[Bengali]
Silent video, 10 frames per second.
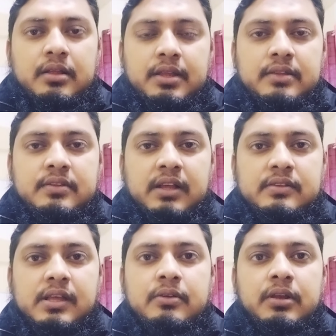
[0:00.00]
কে
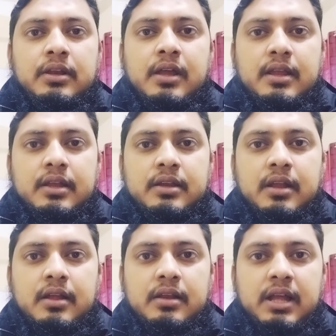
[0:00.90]
যাচাই করে নেওয়ার একটা
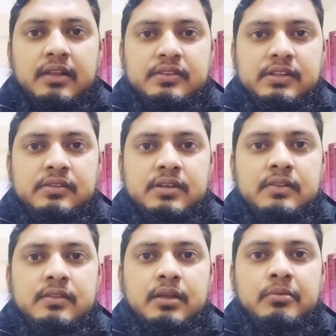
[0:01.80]
লাস্ট
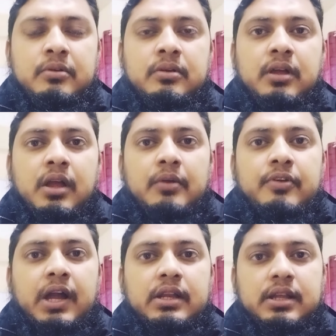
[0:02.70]
স্টেজ এবং
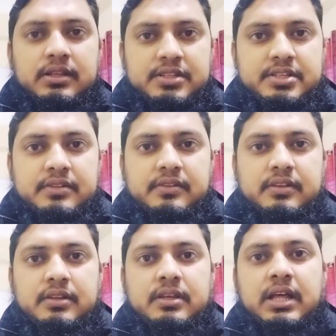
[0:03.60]
ফাইনাল স্টেজ
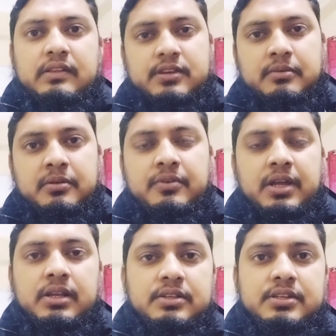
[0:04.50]
লাস্ট এবং
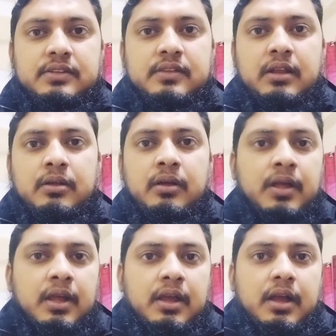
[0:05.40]
ফাইনাল স্টেজ কেন
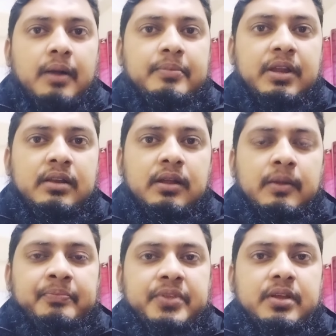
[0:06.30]
আপনার
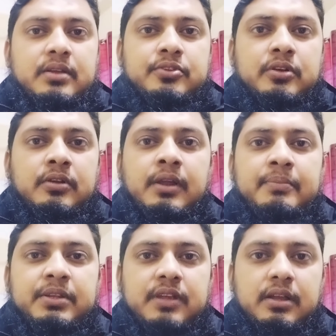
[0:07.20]
যখন
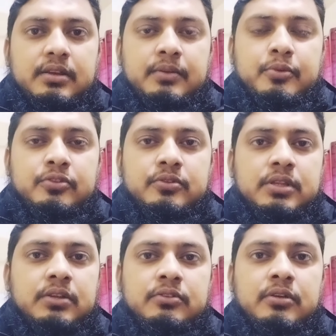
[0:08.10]
আপনি চাকরির
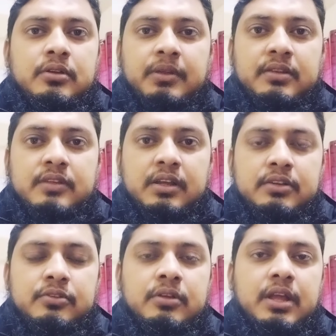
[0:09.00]
প্রস্তুতির মানে
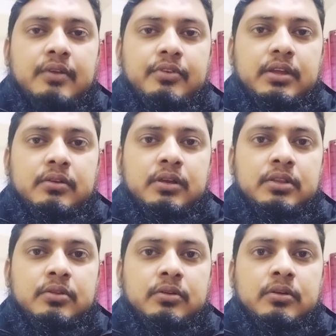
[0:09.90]
চাকরির জন্য অ্যাপ্লাই করেন
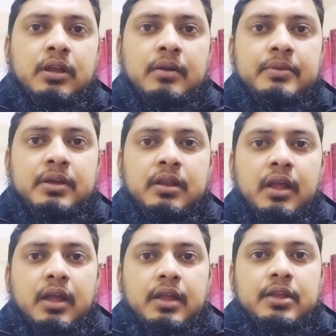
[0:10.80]
তখন আপনার
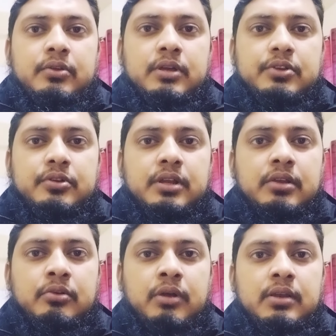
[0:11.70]
এডুকেশনাল
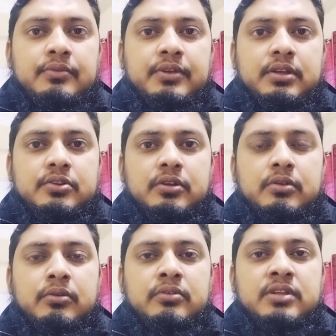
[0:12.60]
কোয়ালিফিকেশন
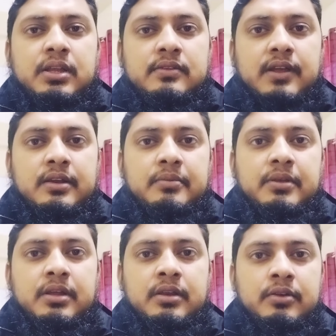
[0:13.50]
অনুযায়ী
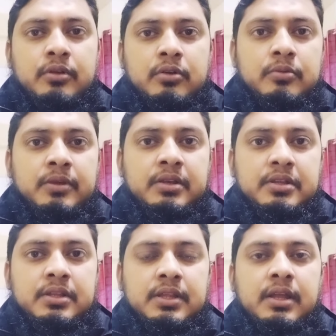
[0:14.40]
সার্টিফিকেটের ডকুমেন্ট
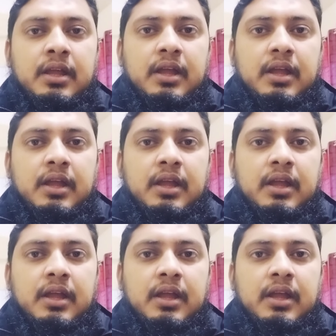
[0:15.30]
দিয়ে